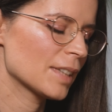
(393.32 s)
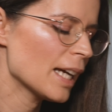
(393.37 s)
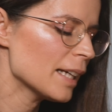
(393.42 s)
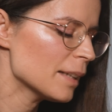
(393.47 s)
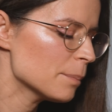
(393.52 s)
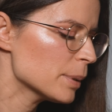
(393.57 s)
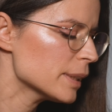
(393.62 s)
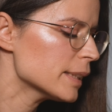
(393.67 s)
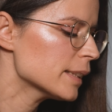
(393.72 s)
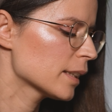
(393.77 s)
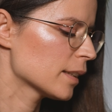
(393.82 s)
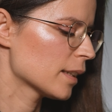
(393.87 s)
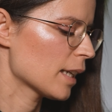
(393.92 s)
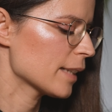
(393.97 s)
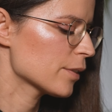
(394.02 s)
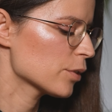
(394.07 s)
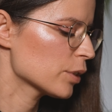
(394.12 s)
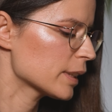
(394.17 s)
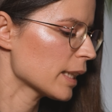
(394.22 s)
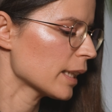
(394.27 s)
Ja, ein bisschen.
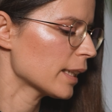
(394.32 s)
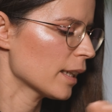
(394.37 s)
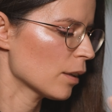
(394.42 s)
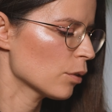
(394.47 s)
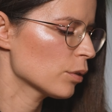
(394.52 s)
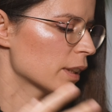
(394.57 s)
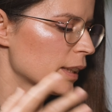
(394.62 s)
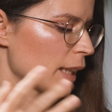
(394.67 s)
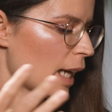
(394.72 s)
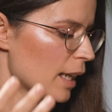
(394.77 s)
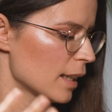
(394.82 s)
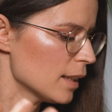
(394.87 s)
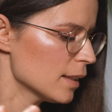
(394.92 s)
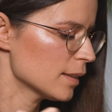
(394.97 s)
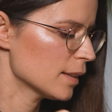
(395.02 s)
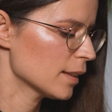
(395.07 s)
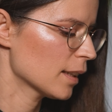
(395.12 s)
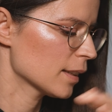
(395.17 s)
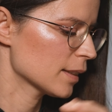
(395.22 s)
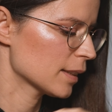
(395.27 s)
Also ich sage ja auch nicht
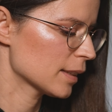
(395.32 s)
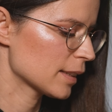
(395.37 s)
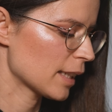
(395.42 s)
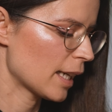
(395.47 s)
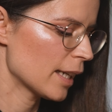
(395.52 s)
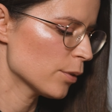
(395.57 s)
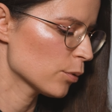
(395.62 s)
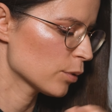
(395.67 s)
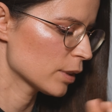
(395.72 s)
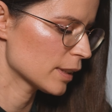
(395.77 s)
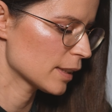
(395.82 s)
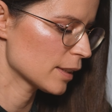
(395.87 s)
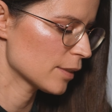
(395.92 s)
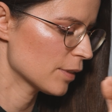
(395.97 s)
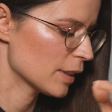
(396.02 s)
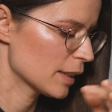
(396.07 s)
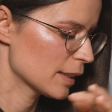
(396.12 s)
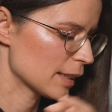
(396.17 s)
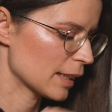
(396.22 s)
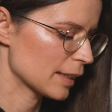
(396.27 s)
alles die ganze Zeit und es ist,
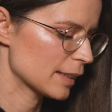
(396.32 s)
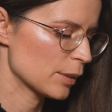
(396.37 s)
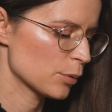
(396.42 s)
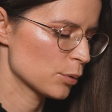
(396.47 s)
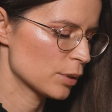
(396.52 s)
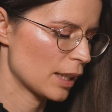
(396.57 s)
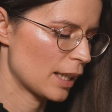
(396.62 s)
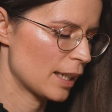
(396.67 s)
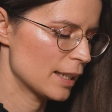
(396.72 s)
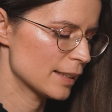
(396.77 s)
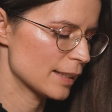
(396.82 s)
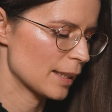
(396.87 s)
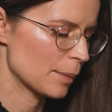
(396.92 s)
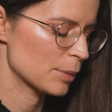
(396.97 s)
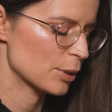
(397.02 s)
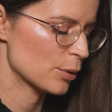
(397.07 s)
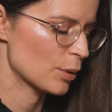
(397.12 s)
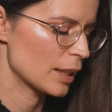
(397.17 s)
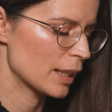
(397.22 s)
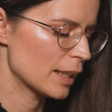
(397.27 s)
wie gesagt, sehr
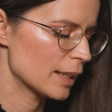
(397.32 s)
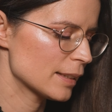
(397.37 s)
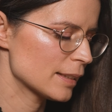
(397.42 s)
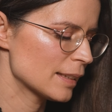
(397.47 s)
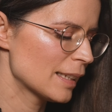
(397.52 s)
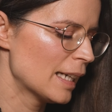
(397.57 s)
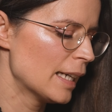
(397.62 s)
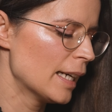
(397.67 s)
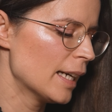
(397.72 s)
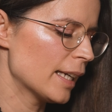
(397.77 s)
unterhaltsam zu lesen.